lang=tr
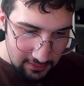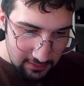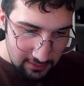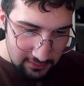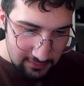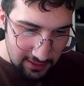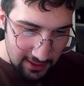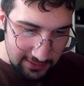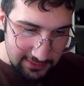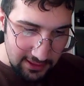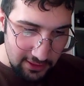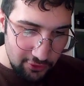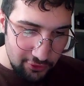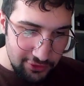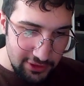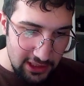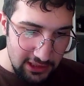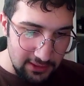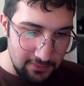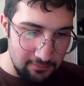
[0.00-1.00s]
Tekrar
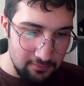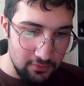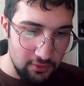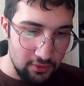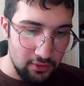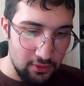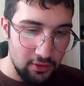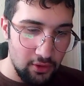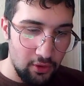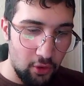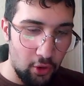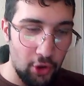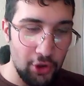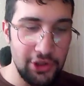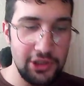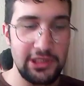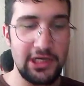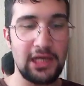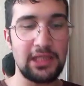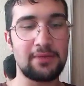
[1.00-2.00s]
oynayalım mı?
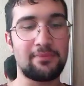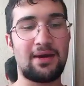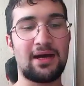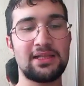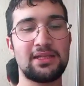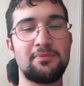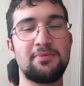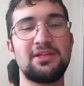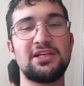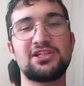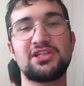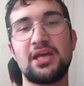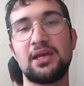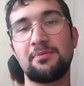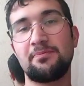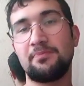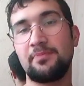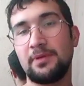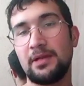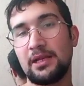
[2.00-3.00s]
Oynayalım. Hadi bir de şey
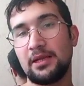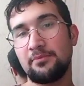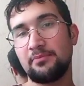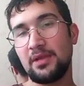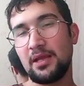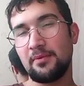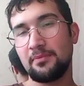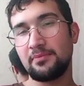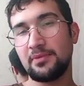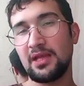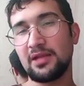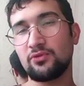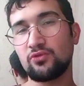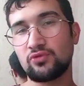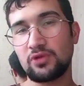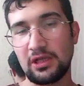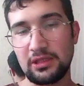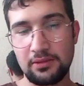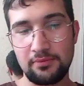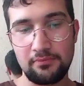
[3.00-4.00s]
bilelim. Ne, ne
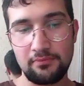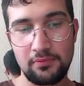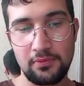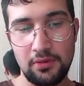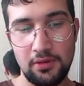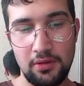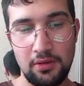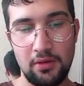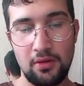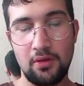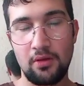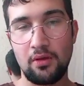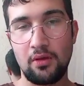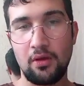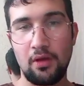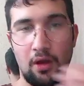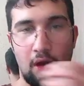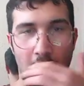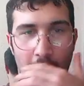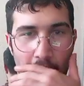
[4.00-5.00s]
tutalım?
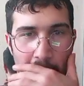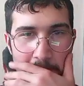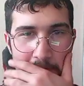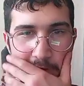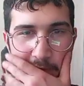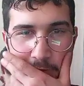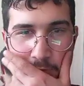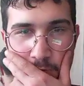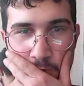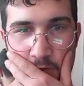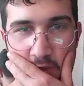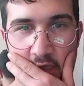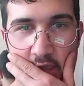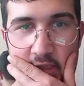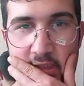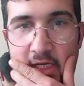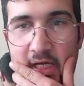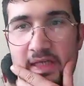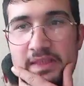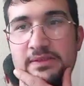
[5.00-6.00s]
Abi ne
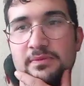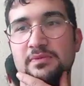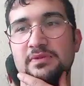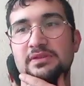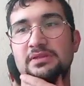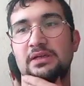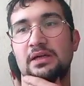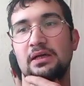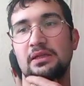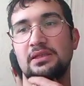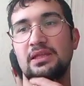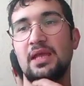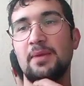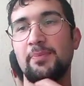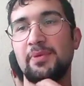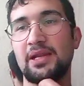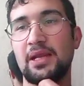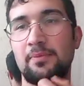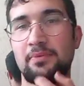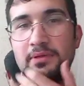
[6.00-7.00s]
tutsak ki
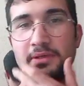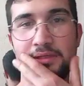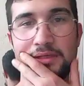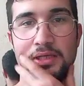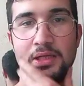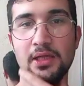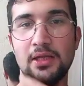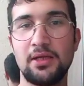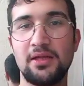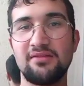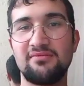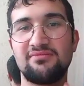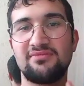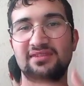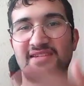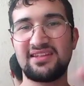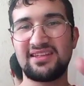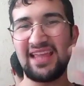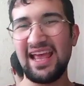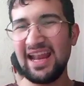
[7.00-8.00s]
Ne bilebilir?
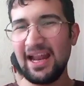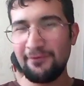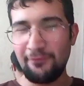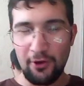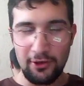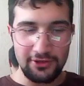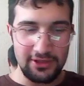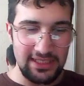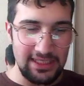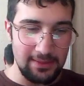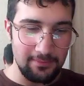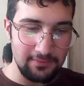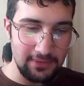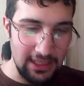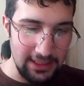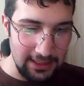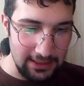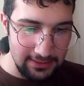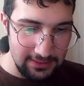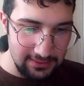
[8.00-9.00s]
Telefon diyeyim
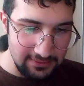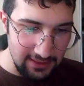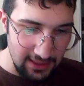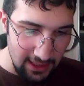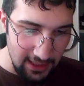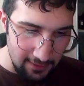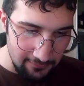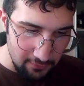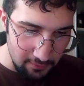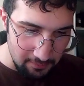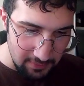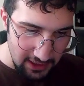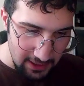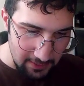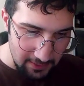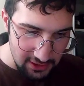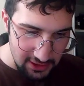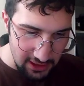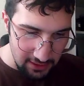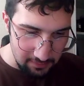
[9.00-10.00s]
lan hadi. Telefon
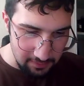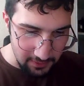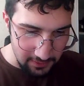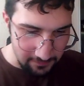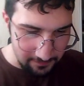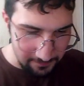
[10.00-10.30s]
bilebilecek mi?